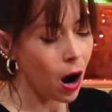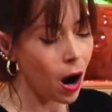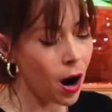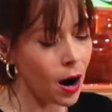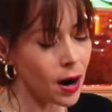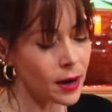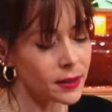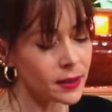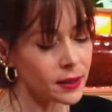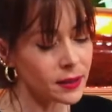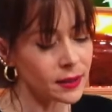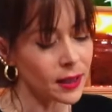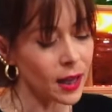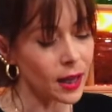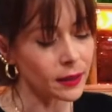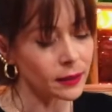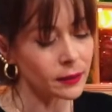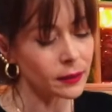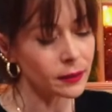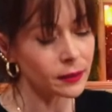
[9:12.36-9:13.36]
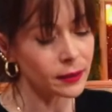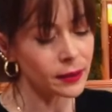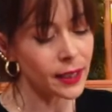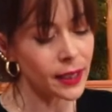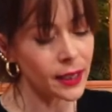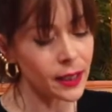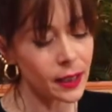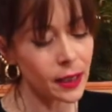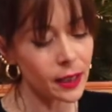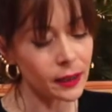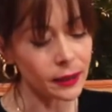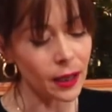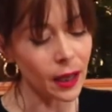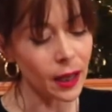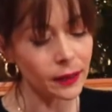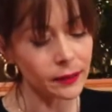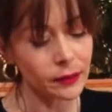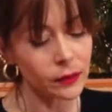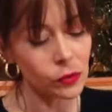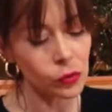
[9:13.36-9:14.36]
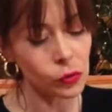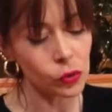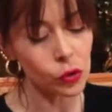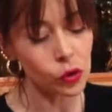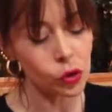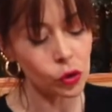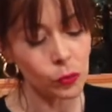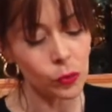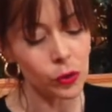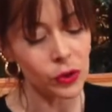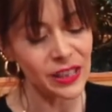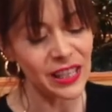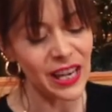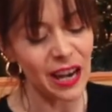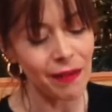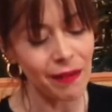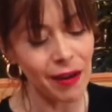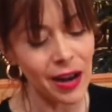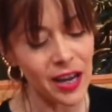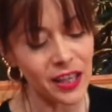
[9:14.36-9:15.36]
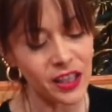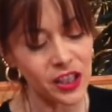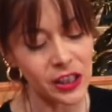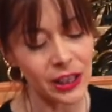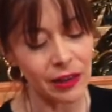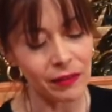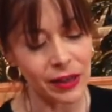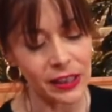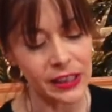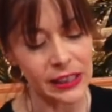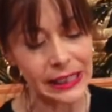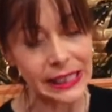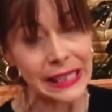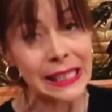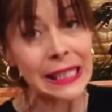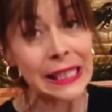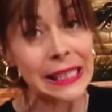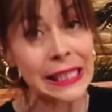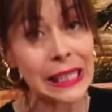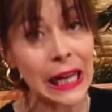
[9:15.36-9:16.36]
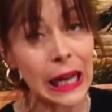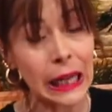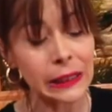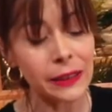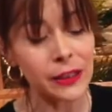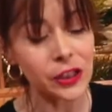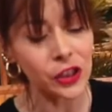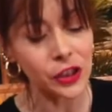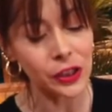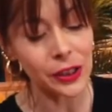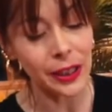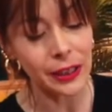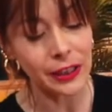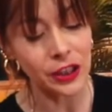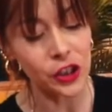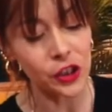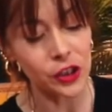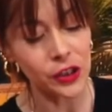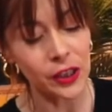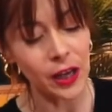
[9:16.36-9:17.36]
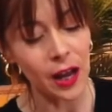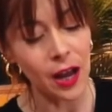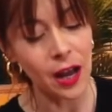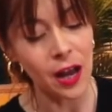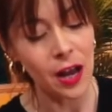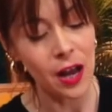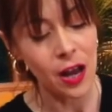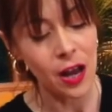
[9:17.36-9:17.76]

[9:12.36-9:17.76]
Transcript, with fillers: Ardından geri kalan sütümü yavaş yavaş ısısını alıştıra alıştıra